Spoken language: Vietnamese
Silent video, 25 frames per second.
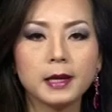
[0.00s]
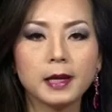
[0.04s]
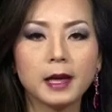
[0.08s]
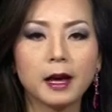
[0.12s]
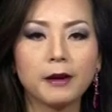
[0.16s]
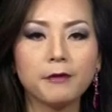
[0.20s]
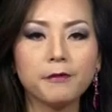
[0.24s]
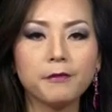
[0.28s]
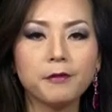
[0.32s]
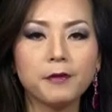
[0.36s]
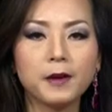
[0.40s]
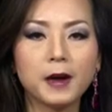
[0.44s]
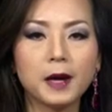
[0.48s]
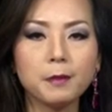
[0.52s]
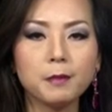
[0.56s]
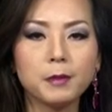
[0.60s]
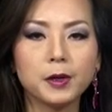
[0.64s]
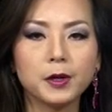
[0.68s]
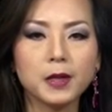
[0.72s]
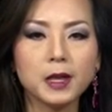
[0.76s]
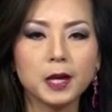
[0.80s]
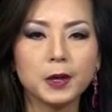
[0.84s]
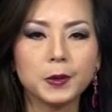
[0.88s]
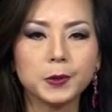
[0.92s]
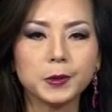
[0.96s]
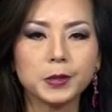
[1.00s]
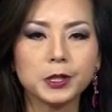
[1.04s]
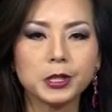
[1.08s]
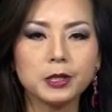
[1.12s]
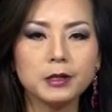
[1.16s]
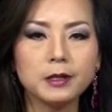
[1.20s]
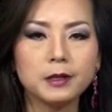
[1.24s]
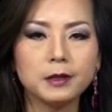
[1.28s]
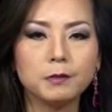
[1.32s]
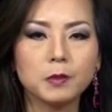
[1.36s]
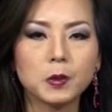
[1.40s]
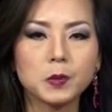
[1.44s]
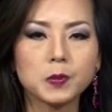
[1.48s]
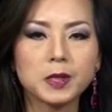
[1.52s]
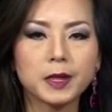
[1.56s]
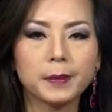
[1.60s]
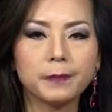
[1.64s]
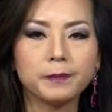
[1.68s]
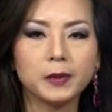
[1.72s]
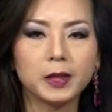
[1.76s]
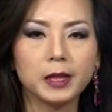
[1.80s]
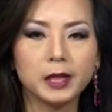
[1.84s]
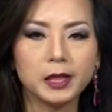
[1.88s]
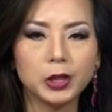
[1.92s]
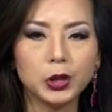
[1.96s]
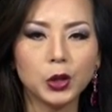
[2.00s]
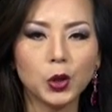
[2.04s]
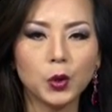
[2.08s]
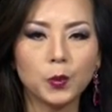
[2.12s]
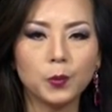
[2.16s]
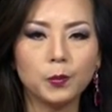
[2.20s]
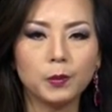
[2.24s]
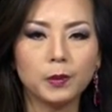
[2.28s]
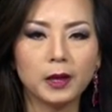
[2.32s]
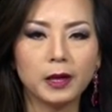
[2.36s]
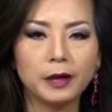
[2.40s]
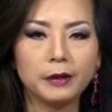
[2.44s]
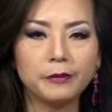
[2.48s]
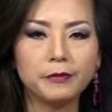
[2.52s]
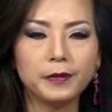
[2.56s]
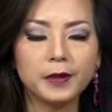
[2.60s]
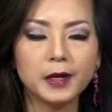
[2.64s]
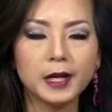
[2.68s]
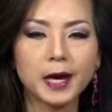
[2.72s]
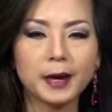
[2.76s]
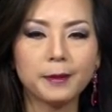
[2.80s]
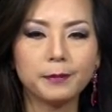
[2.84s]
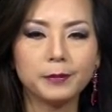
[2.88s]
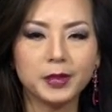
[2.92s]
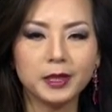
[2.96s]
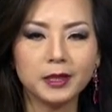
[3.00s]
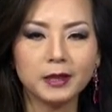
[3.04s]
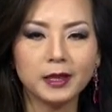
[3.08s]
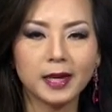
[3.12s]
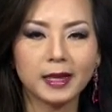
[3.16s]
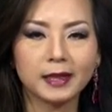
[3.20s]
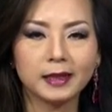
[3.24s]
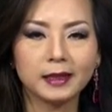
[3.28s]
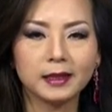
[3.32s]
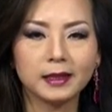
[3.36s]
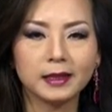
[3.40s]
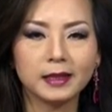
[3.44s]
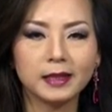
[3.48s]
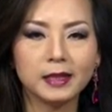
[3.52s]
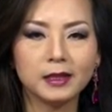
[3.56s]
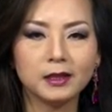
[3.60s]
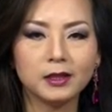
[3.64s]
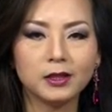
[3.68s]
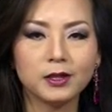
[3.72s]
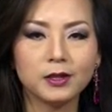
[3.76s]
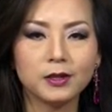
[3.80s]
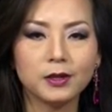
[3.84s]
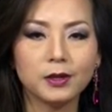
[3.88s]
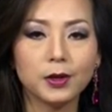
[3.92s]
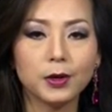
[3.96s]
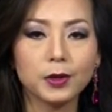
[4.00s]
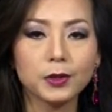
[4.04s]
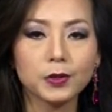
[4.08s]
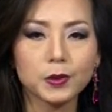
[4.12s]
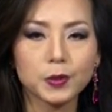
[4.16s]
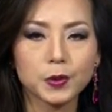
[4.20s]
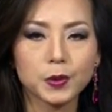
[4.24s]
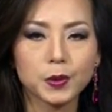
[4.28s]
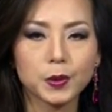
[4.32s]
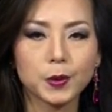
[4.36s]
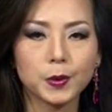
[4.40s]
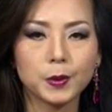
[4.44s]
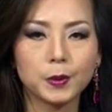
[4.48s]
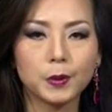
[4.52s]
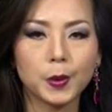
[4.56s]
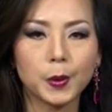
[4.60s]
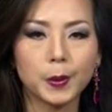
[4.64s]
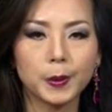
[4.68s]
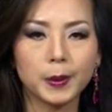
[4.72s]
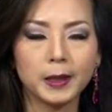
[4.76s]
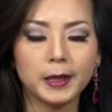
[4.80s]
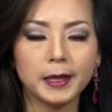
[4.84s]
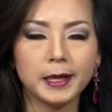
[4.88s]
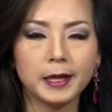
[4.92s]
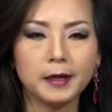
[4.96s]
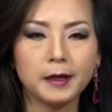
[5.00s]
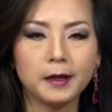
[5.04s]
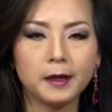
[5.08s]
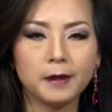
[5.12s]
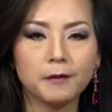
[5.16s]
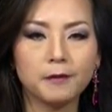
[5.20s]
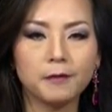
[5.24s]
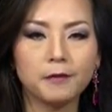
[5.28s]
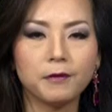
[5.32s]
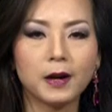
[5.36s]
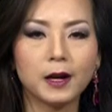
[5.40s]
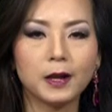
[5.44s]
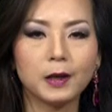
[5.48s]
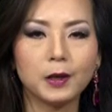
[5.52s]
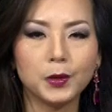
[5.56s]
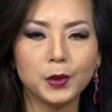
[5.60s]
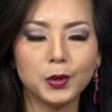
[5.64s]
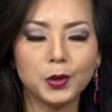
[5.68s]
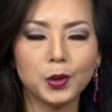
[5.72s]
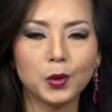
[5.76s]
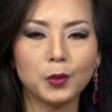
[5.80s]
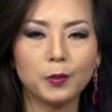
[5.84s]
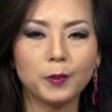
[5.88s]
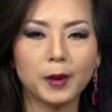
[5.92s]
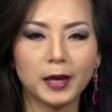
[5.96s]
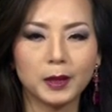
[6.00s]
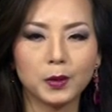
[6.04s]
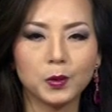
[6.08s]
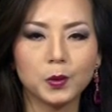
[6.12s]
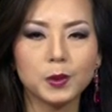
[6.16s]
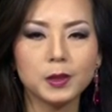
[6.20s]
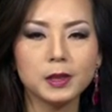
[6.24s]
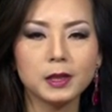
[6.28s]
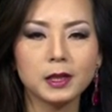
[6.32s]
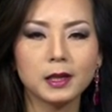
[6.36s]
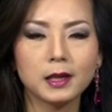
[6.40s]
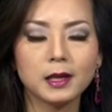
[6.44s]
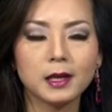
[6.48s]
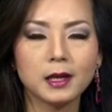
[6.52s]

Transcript: Khám phá mỏ dầu trữ lượng 100 tỷ thùng ở phía nam nước Anh, tin từ Godstone Holy và London, Anh Quốc.